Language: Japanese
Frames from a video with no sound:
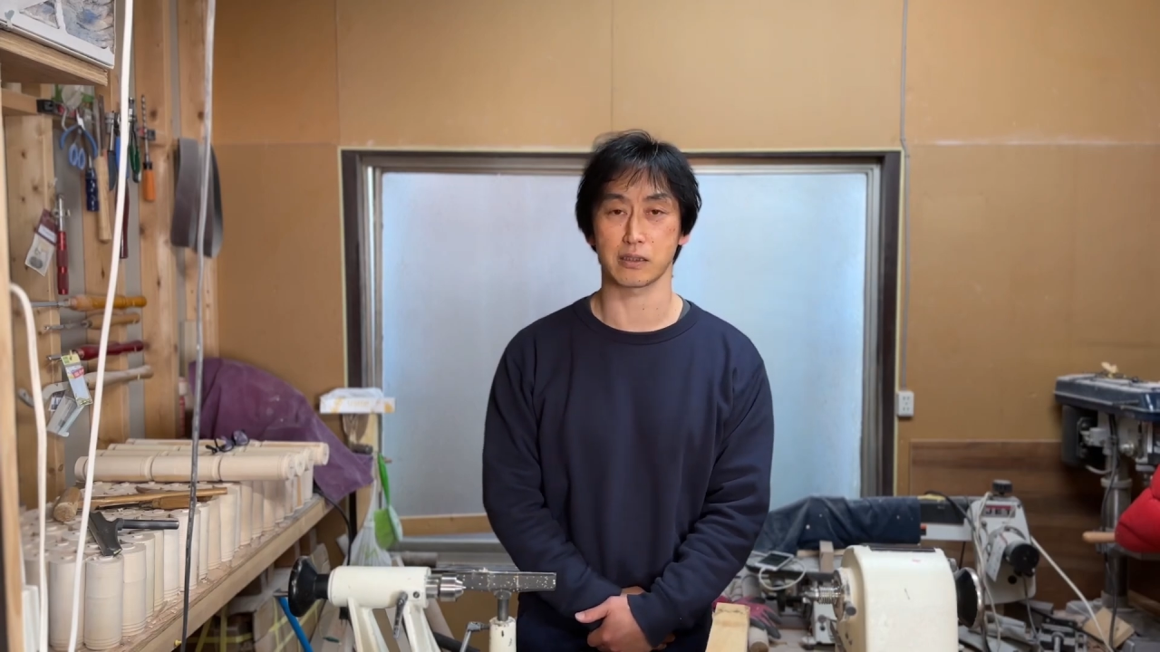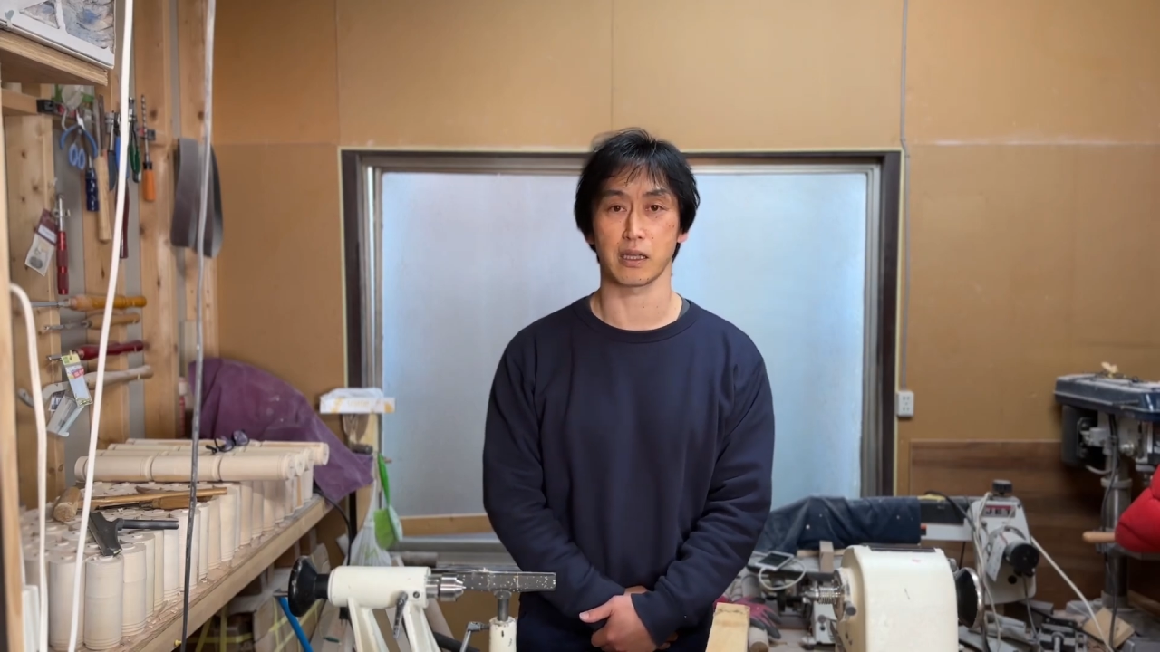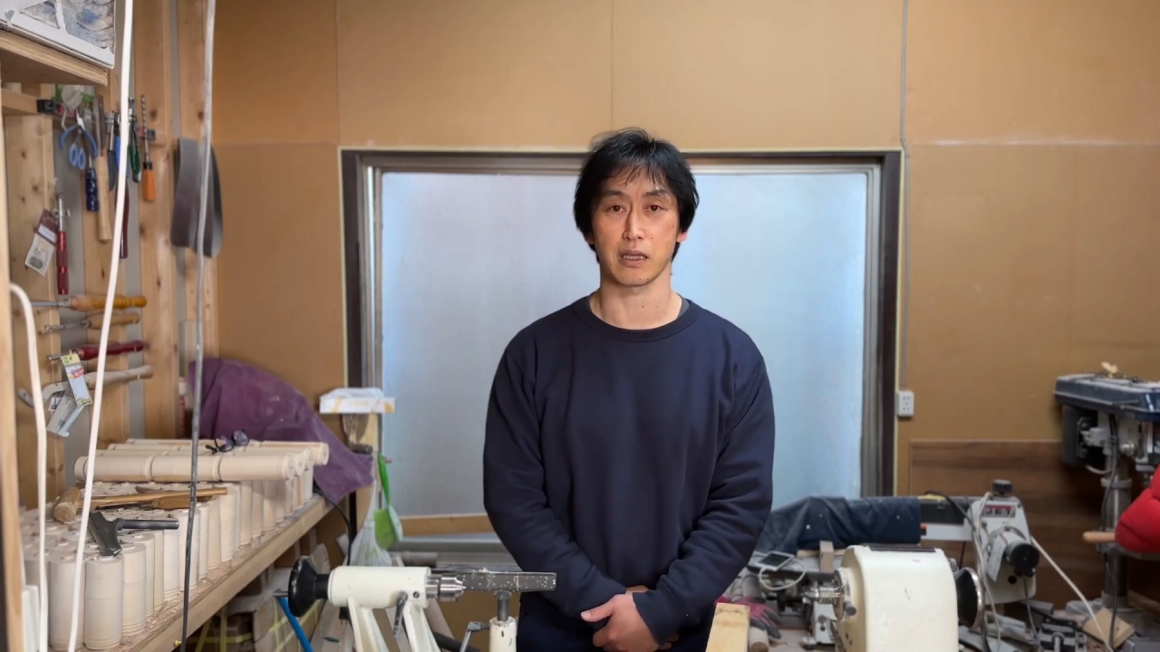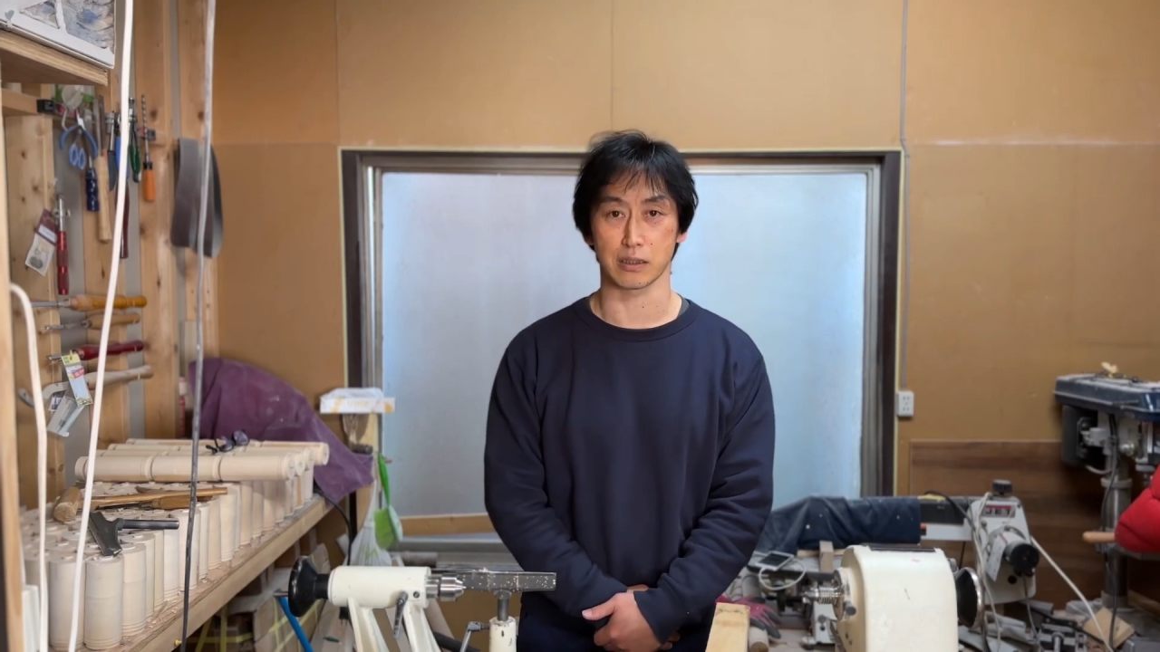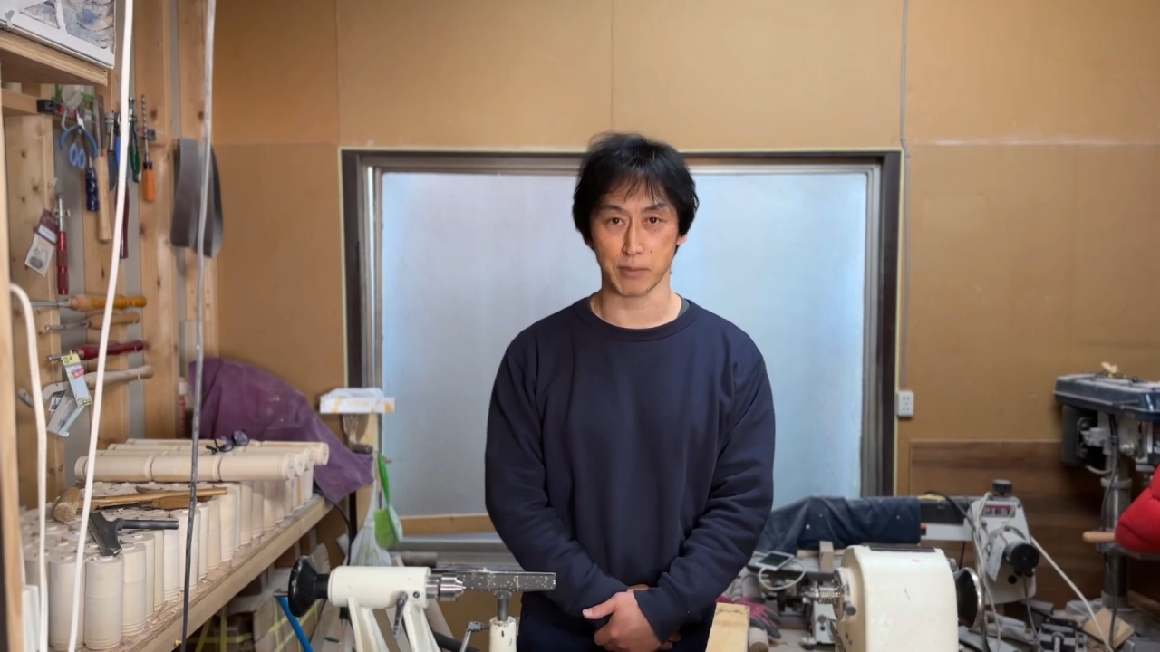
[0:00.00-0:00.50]

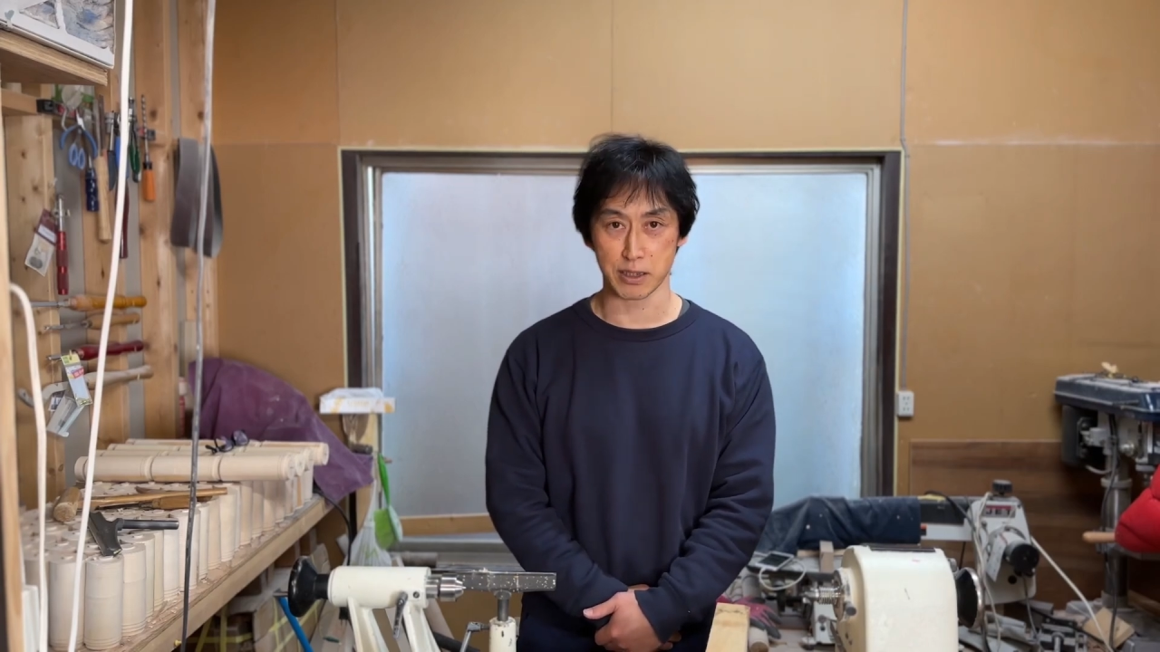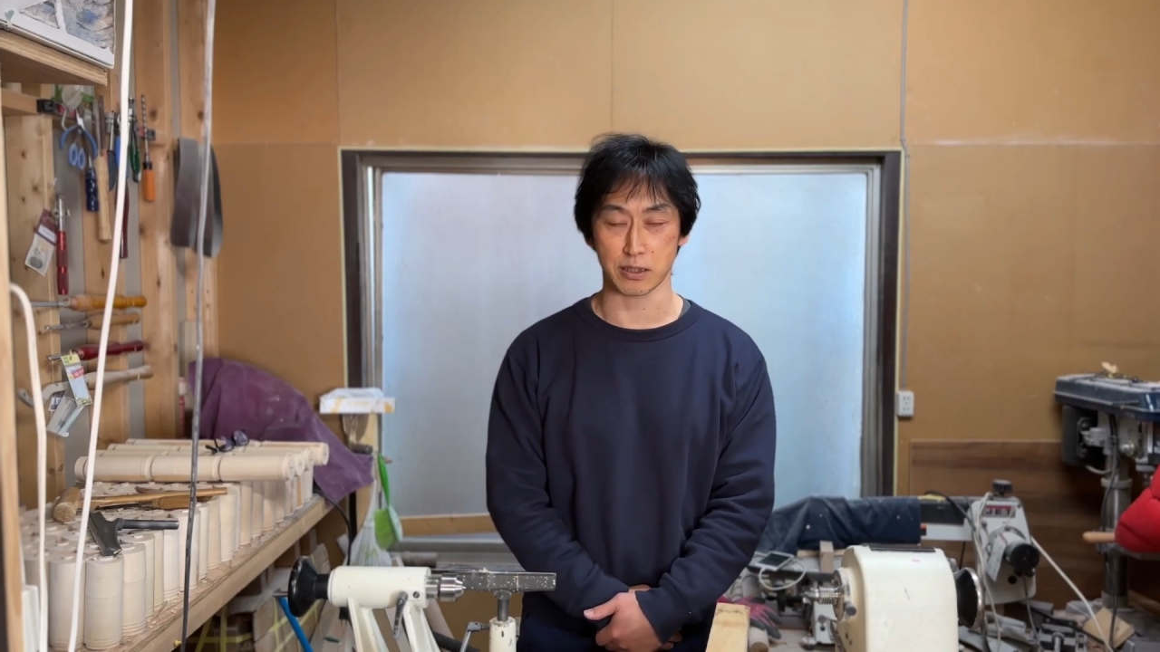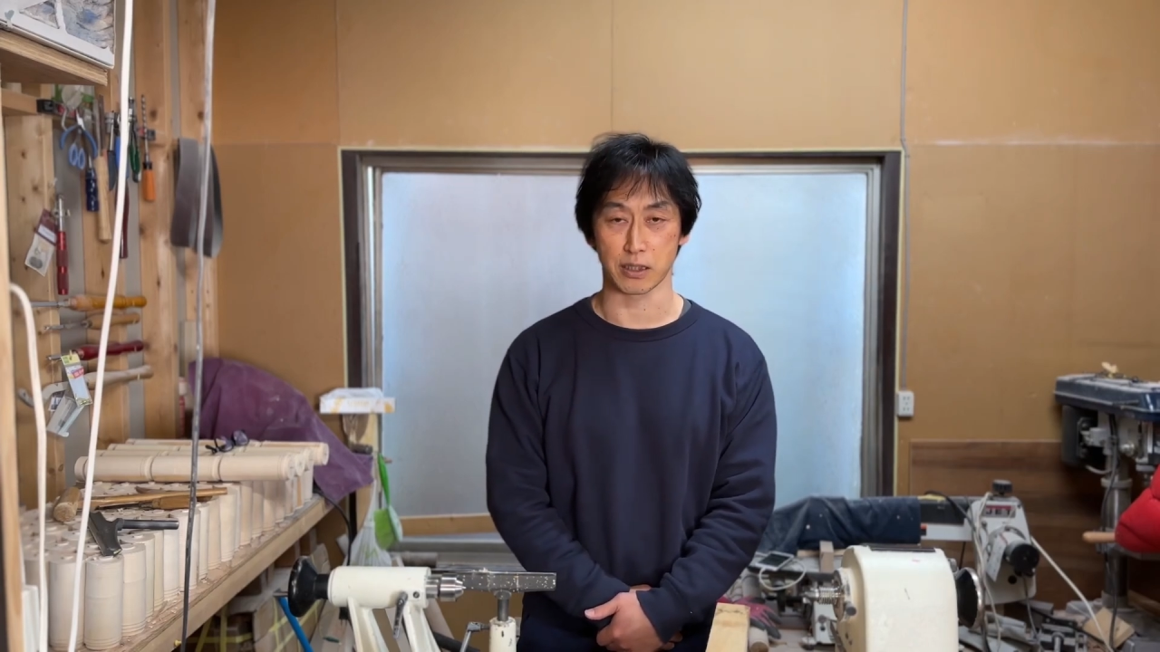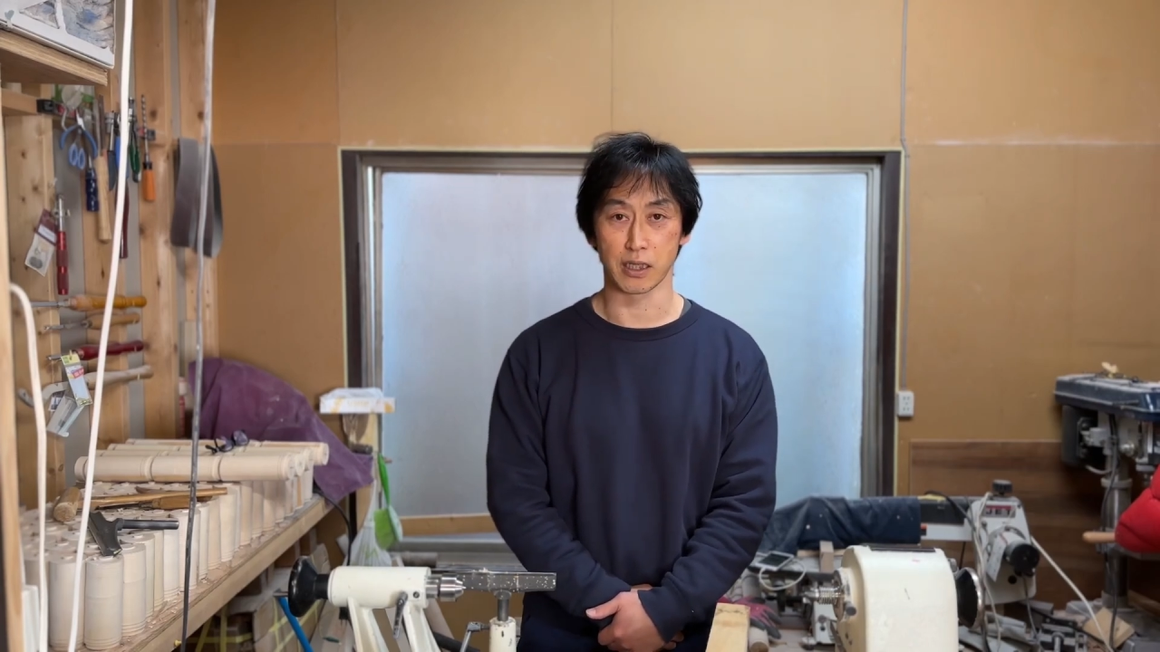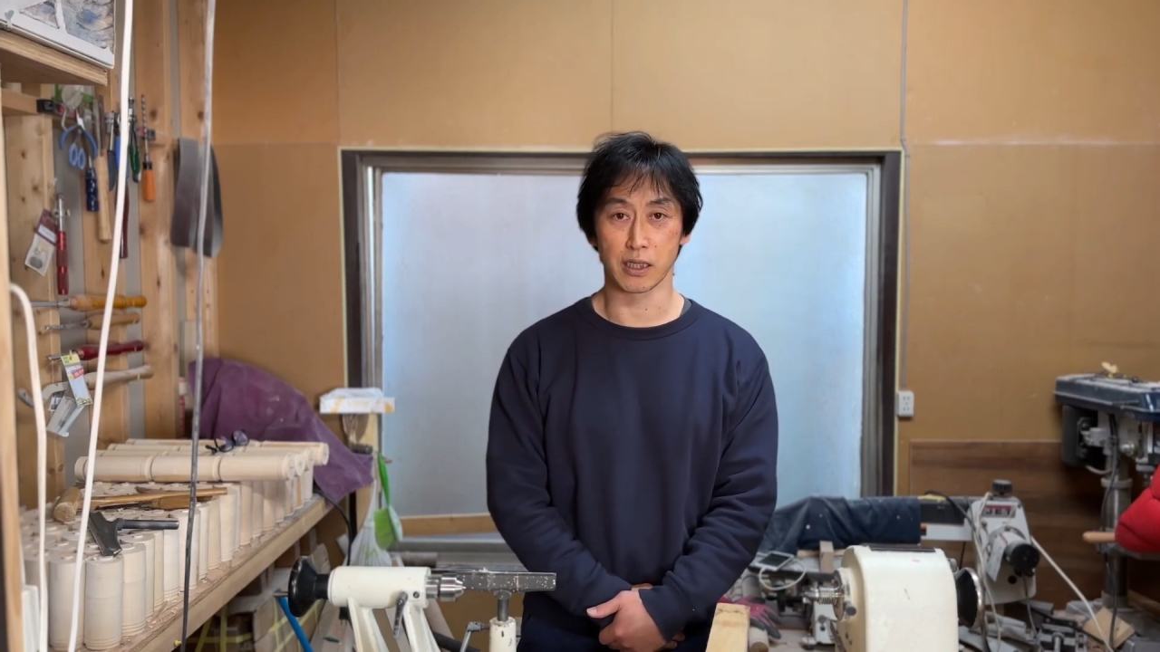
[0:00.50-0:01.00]
てきます